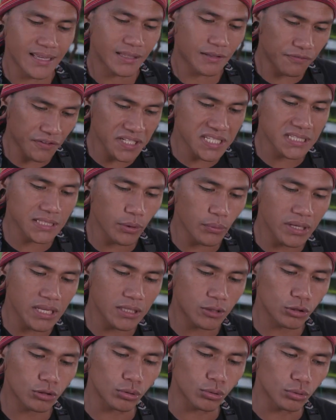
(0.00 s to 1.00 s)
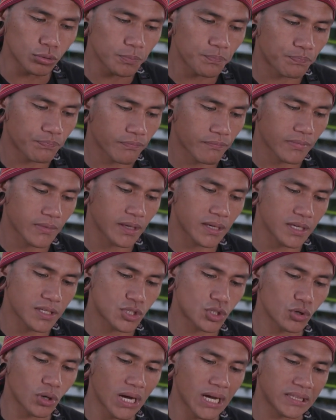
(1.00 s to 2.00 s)
The first thing that we need to do is
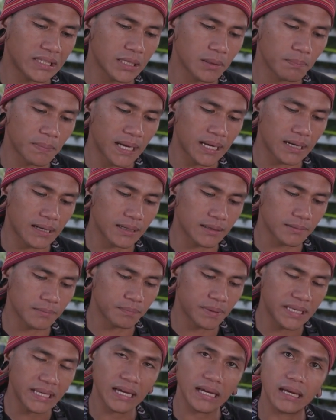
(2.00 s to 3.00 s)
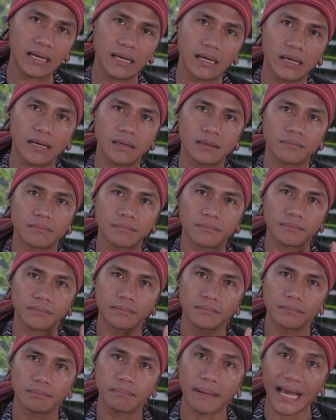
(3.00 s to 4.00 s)
yung ating parang pinaka
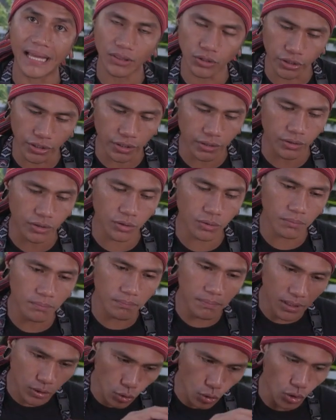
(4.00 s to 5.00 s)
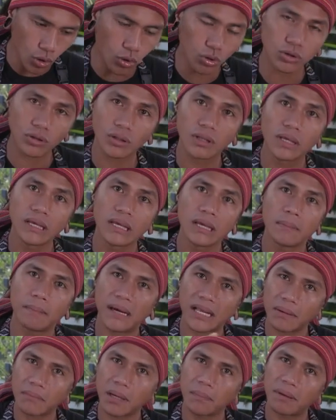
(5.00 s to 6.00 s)
batter, yung magko-coat
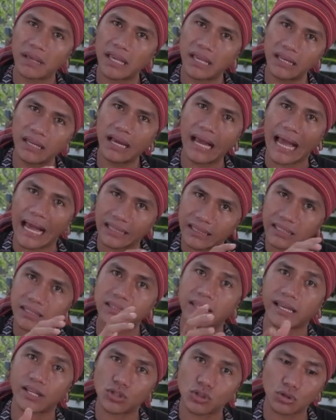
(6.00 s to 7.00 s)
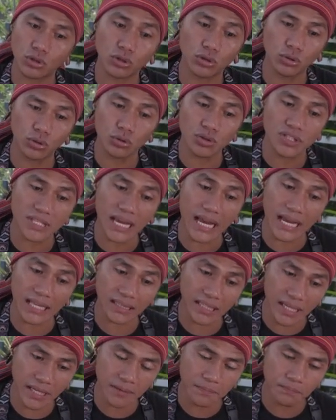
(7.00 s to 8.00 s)
para magbigay ng added texture doon sa
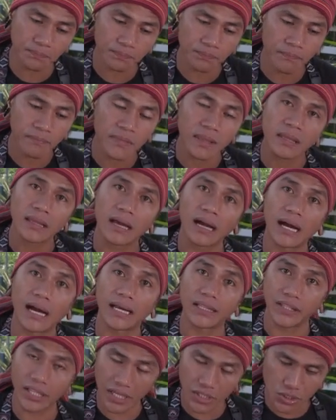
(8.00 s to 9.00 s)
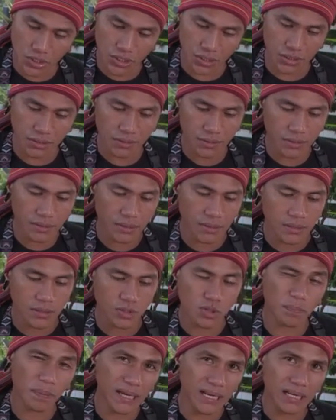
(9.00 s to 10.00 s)
ating uh, dish.
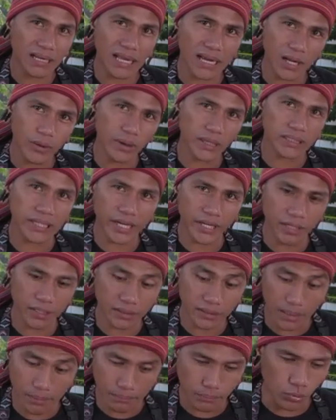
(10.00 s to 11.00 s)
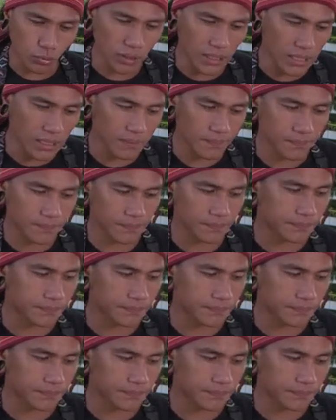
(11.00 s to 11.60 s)
So parang gagawa tayo ng tempura.